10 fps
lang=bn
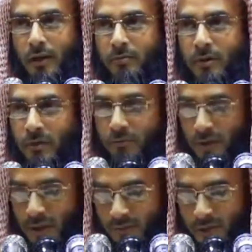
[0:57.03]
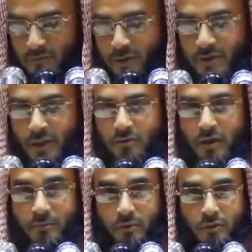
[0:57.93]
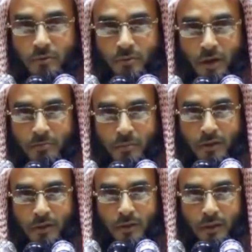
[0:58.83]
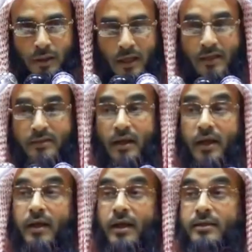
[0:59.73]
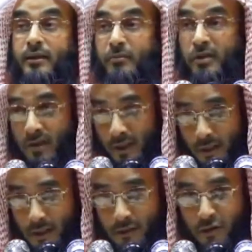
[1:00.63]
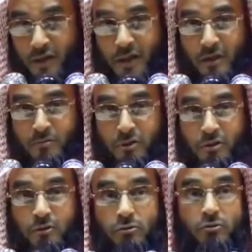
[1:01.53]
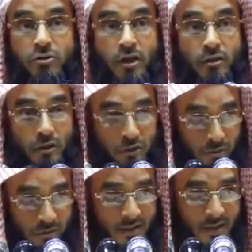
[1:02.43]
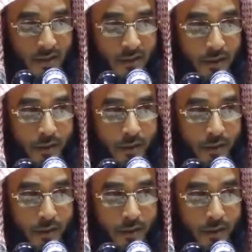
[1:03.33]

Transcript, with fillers: ইমাম আবু হানিফ রাহমার ছাত্র আবি ইউসুফ মোহাম্মদ হাজার হাজার মাসাইলে অনেকের মতে দুই তৃতীয় অংশ মাসাইলে